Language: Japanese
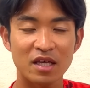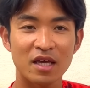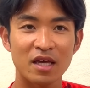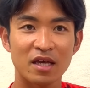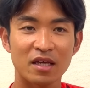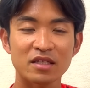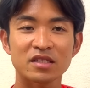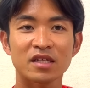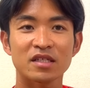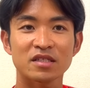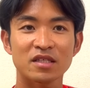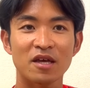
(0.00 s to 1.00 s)
えー、現在
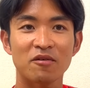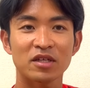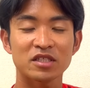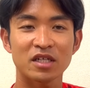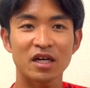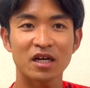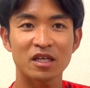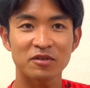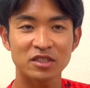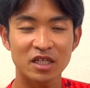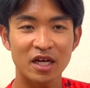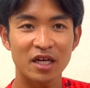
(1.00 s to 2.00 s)
ですね、私が書き
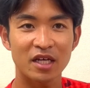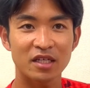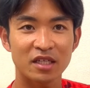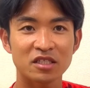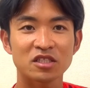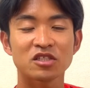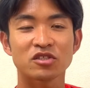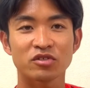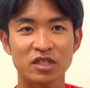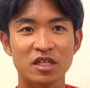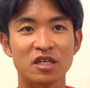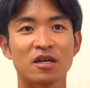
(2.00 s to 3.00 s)
ました、えー、電子書
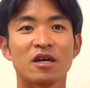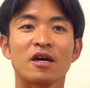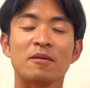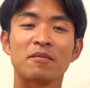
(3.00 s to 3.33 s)
籍、